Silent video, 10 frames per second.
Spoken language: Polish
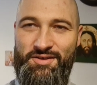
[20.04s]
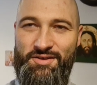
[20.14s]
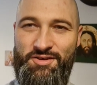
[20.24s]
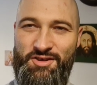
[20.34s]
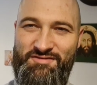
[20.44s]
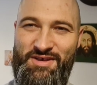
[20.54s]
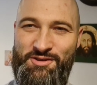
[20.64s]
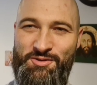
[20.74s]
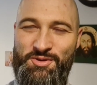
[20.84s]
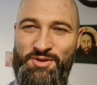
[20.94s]
Ci z
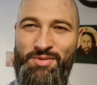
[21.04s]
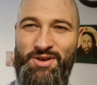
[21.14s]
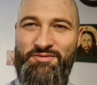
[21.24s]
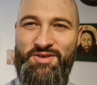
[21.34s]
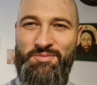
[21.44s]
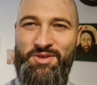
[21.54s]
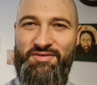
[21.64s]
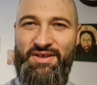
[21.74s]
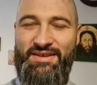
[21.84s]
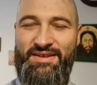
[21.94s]
Was, którzy byli w Ziemi
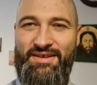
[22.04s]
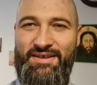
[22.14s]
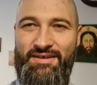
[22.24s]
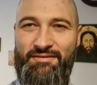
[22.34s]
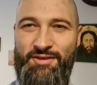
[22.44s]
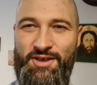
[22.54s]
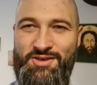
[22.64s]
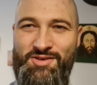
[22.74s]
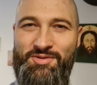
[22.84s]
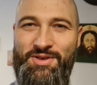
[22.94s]
Świętej,
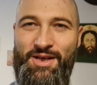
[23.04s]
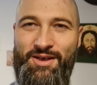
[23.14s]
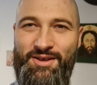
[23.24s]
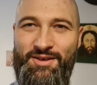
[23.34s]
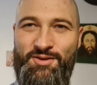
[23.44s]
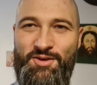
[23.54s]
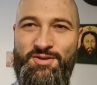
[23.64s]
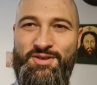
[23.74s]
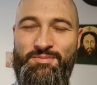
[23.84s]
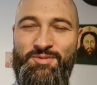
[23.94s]
wiedzą o jakiej
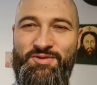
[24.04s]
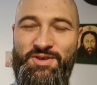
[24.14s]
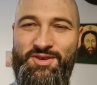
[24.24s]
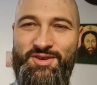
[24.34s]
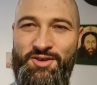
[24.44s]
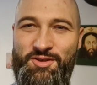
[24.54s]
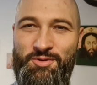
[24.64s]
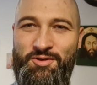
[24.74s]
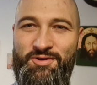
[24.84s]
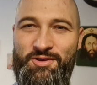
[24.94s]
drodze mówi dzisiaj
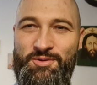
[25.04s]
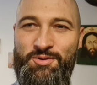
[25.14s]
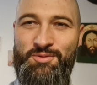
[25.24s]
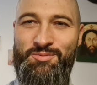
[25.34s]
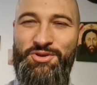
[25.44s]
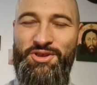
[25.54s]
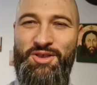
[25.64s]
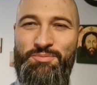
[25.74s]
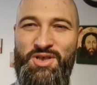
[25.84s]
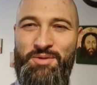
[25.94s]
Słowo, którą
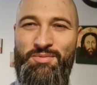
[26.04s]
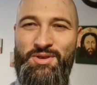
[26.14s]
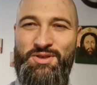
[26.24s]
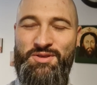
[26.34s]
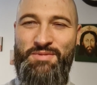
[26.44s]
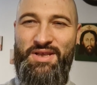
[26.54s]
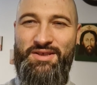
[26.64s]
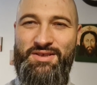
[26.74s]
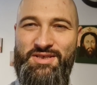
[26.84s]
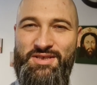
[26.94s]
musieli przebyć
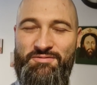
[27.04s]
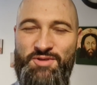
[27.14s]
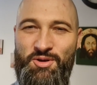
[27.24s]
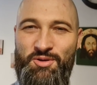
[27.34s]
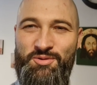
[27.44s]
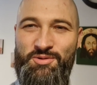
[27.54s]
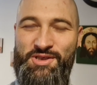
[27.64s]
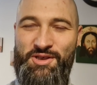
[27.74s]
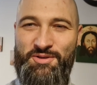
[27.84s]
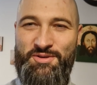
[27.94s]
mędrcy ze wschodu z
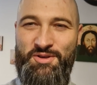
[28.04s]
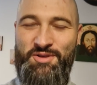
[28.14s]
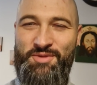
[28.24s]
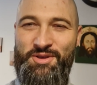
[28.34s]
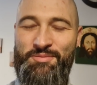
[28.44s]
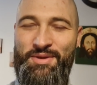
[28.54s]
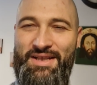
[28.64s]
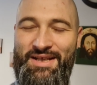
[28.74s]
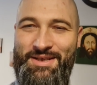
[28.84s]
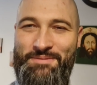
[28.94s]
Jerozolimy do
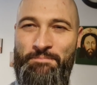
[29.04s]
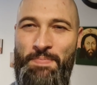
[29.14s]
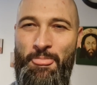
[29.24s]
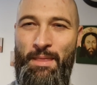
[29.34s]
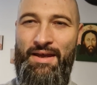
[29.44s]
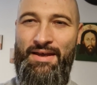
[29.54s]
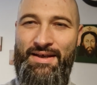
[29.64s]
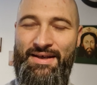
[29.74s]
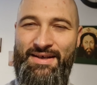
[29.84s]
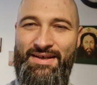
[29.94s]
Betlejem.
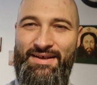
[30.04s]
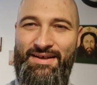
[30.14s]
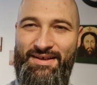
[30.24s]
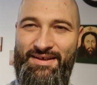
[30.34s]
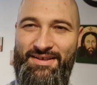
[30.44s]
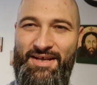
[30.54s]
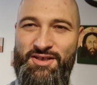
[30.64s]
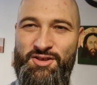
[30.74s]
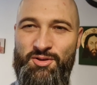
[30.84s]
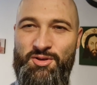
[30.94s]
E, nie
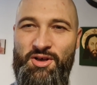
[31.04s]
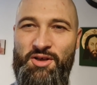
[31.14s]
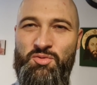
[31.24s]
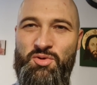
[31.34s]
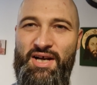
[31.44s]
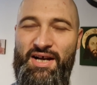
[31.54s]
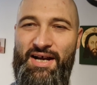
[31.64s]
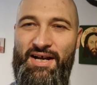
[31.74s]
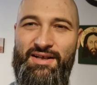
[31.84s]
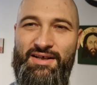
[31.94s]
jest to droga długa,
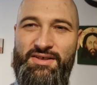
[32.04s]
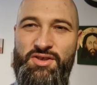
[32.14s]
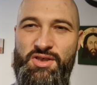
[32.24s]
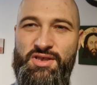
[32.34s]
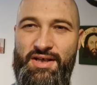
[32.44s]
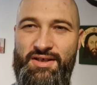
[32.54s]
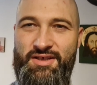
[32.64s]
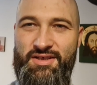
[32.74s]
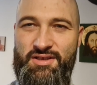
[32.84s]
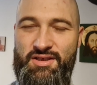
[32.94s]
ale dzisiaj
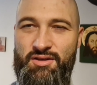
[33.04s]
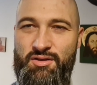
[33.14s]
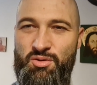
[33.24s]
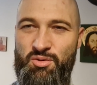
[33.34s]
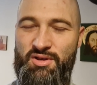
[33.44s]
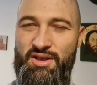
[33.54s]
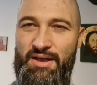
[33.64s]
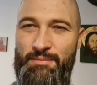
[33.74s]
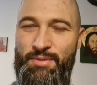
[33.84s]
jest trudna.